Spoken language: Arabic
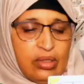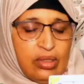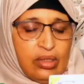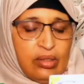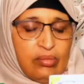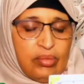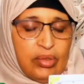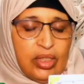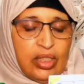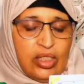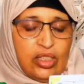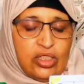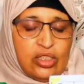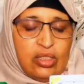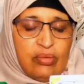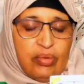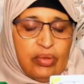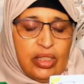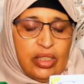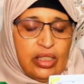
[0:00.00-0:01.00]
راه ما
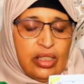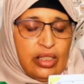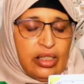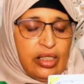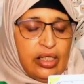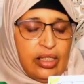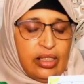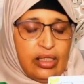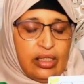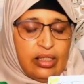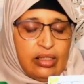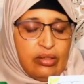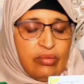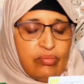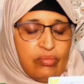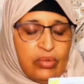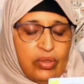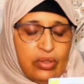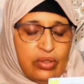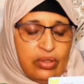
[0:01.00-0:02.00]
كاينش اللي بغى الخير قد
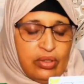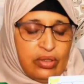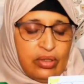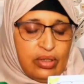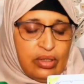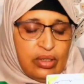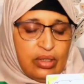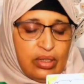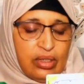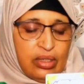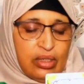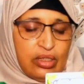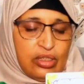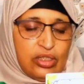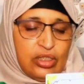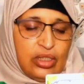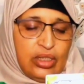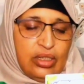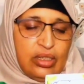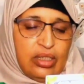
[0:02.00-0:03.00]
امك
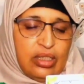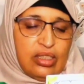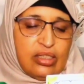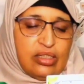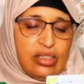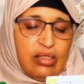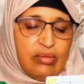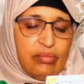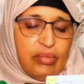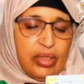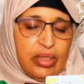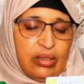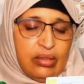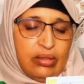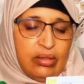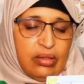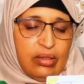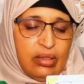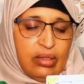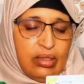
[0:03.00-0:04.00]
جي عندي يا سلمى
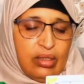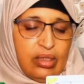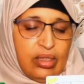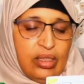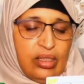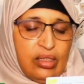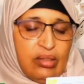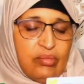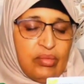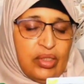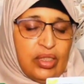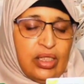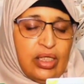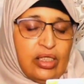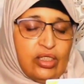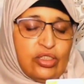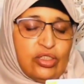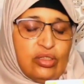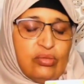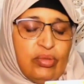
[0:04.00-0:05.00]
رحنا من
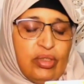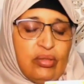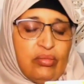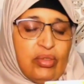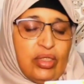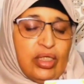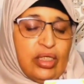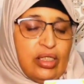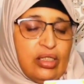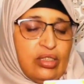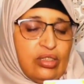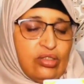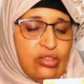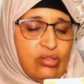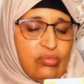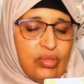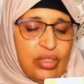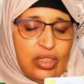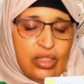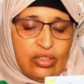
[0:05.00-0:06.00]
نهار الجمعه ما
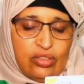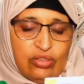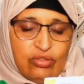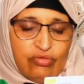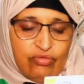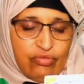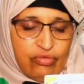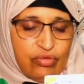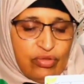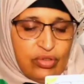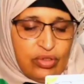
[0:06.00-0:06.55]
كنعسو ما كنشوفوه